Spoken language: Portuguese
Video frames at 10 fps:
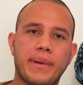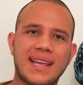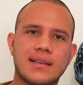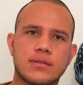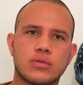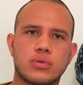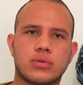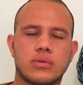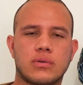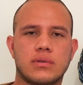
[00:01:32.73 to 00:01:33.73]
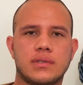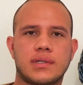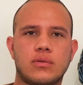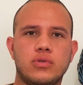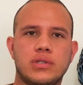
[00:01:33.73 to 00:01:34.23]
presos.
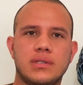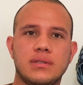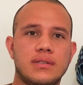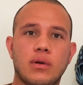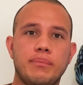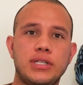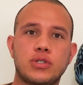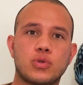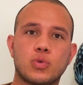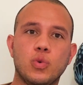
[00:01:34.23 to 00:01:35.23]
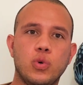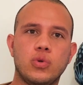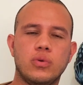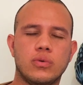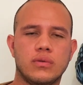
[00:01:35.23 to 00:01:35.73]
É isso, é um
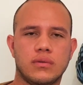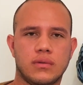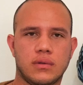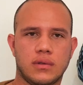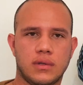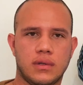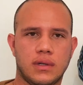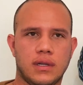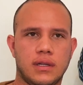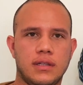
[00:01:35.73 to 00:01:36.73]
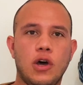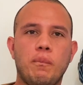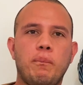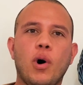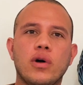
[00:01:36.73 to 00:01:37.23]
absurdo.
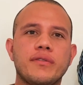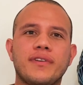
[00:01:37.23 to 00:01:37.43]
Não pode